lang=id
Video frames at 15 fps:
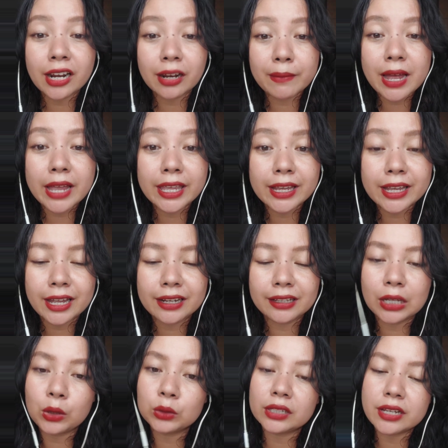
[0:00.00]
anak bayi kan,
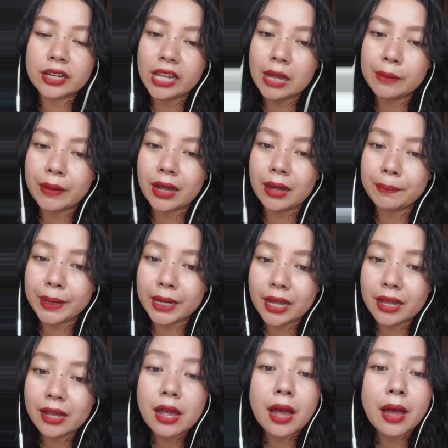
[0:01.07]
takut terjadi
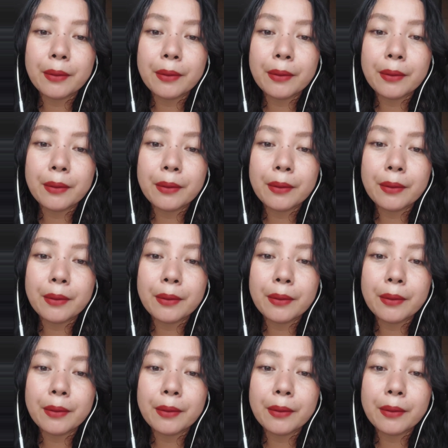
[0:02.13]
apa-apa,